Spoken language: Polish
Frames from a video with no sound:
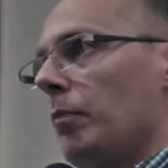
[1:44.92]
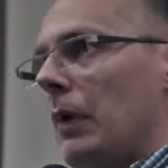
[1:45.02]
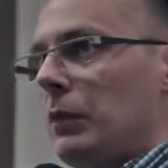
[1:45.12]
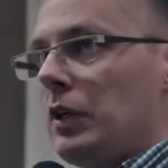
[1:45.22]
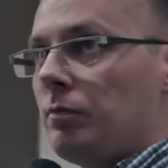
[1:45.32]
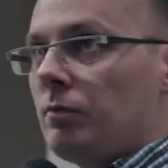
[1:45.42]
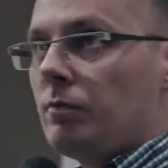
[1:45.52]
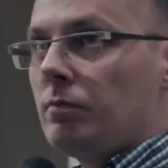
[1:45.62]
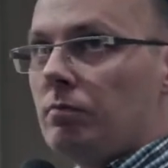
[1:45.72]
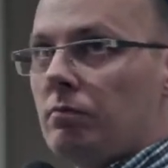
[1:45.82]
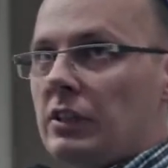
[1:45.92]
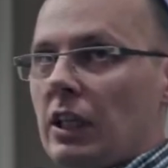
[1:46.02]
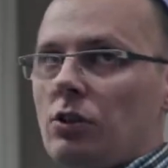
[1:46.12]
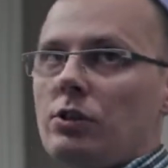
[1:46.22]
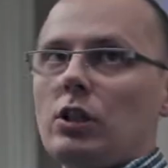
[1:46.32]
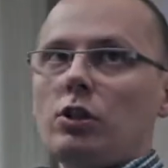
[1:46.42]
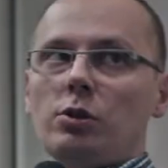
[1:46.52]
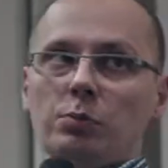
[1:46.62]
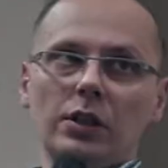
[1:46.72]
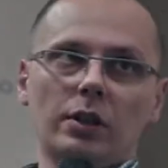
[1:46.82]
Mamy znaczące
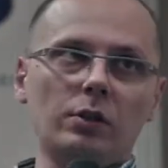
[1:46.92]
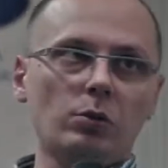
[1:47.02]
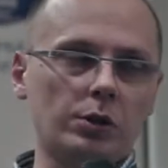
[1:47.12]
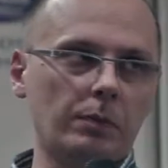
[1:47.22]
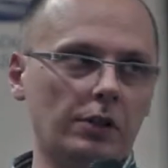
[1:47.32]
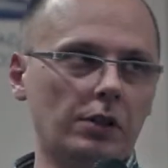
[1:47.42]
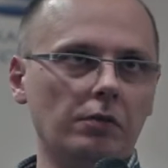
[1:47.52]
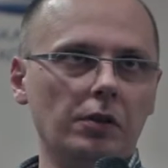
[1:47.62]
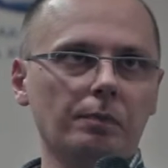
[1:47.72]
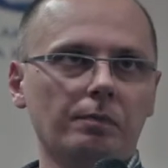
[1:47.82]
rozdrobnienie rynku Smart TV.